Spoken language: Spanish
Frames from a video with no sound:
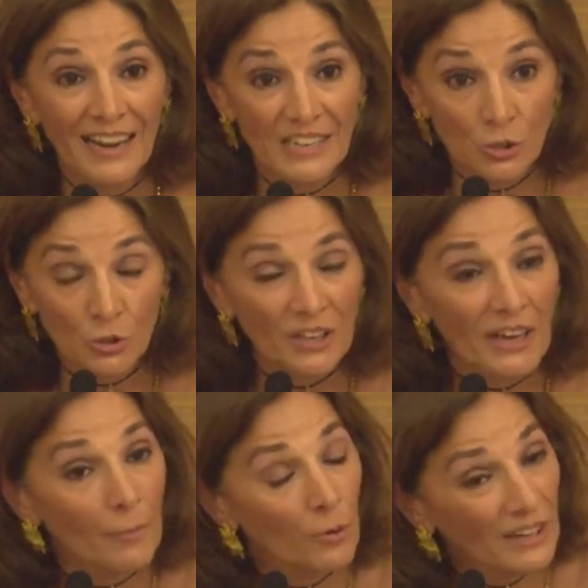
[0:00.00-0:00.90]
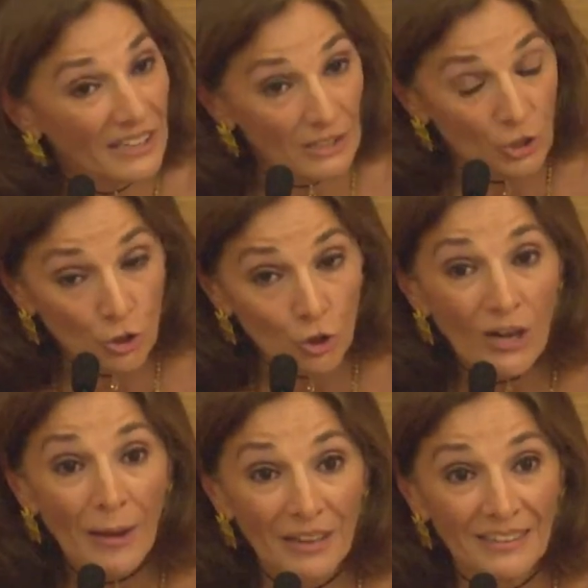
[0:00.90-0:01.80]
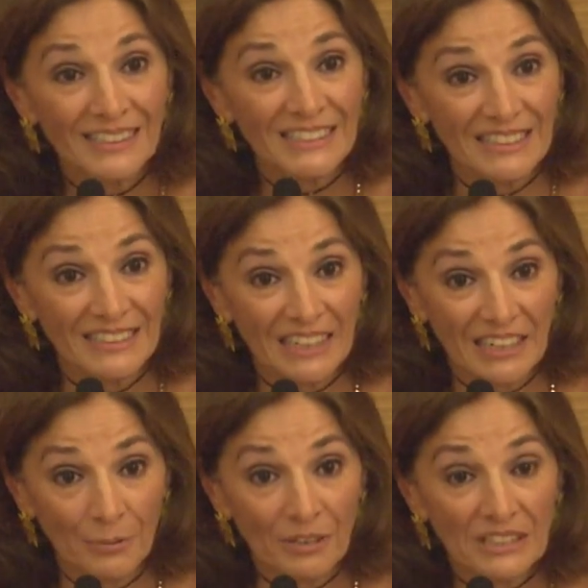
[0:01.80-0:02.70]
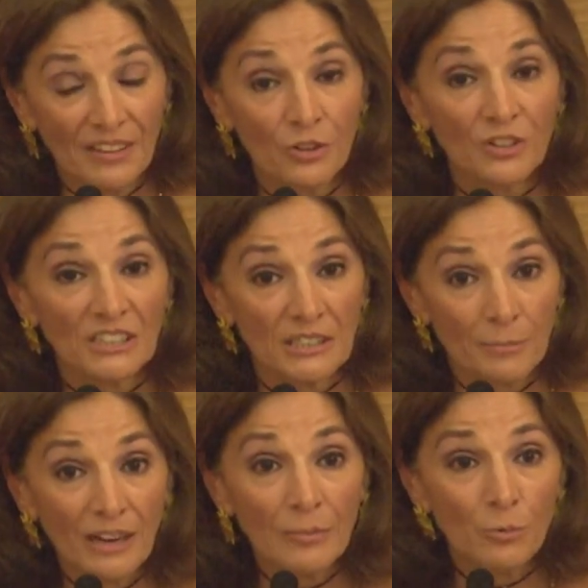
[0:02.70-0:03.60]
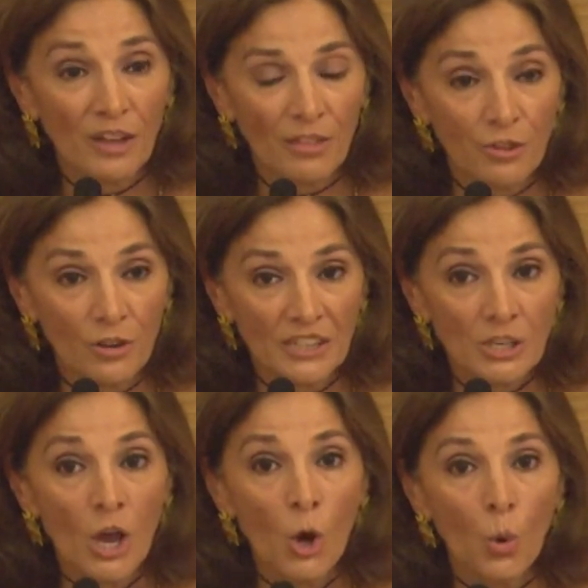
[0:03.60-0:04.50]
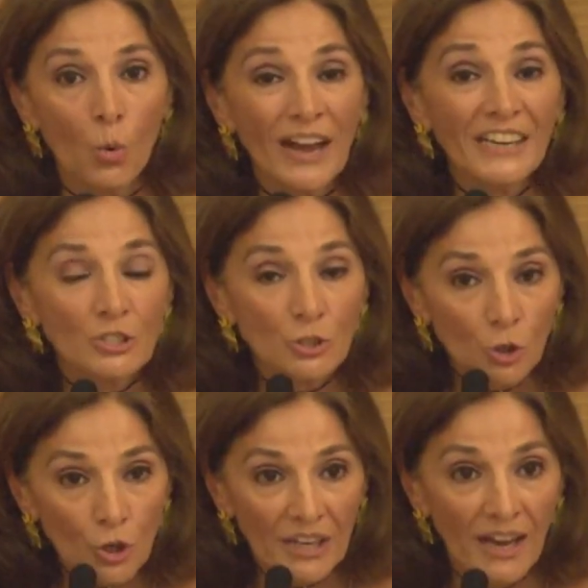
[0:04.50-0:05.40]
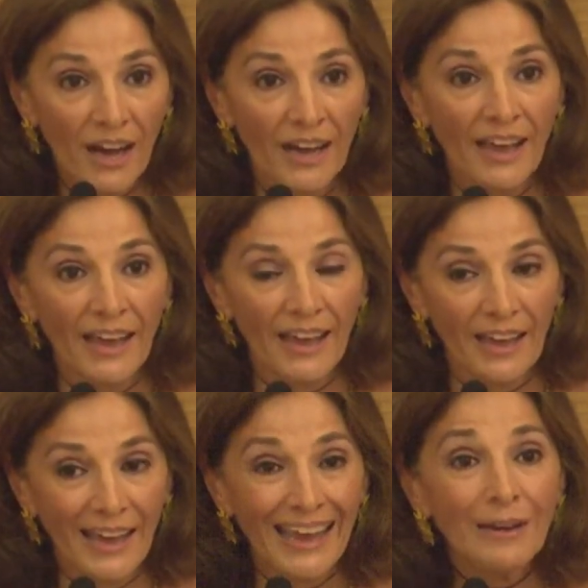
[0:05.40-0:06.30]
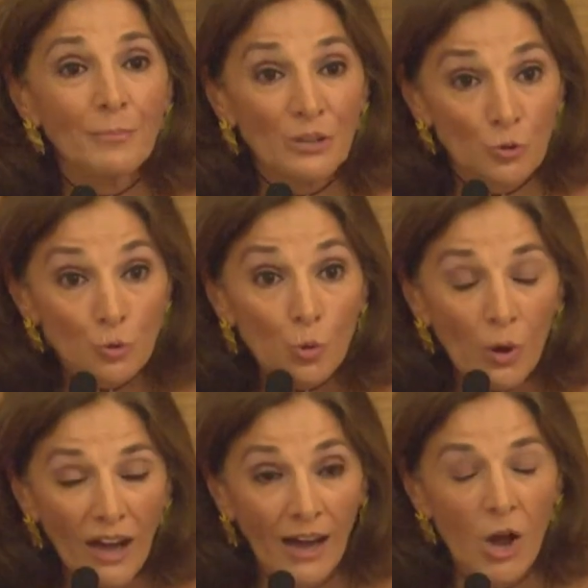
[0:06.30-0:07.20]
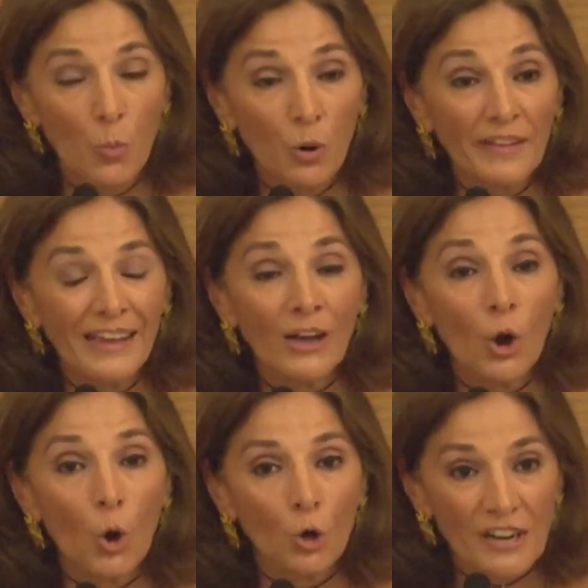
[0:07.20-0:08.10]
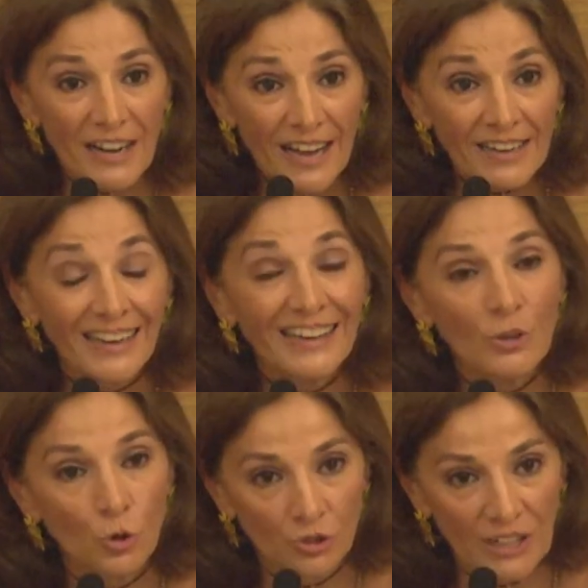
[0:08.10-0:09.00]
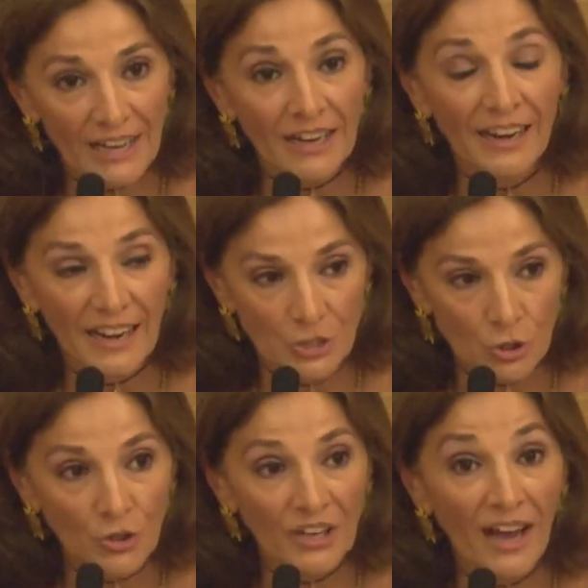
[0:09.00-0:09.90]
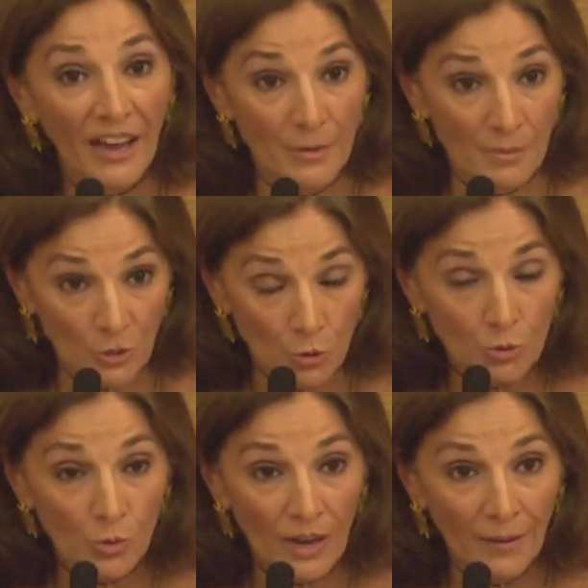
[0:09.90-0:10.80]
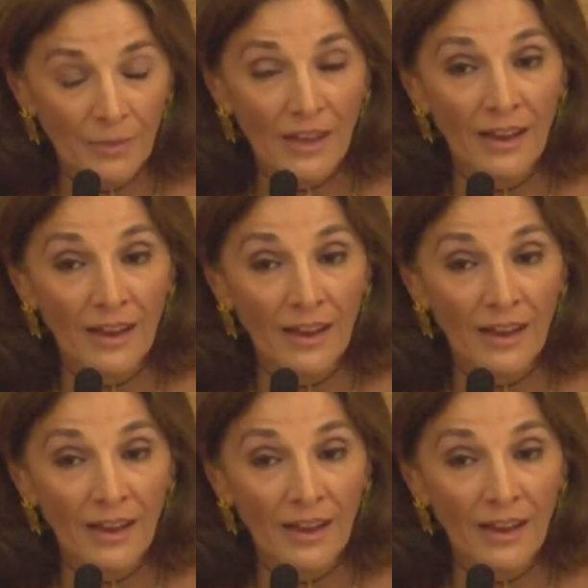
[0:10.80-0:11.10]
la historia, porque solamente sin tergiversaciones ni manipulaciones una historia eh, en minúscula puede honrar y contar la historia en mayúscula.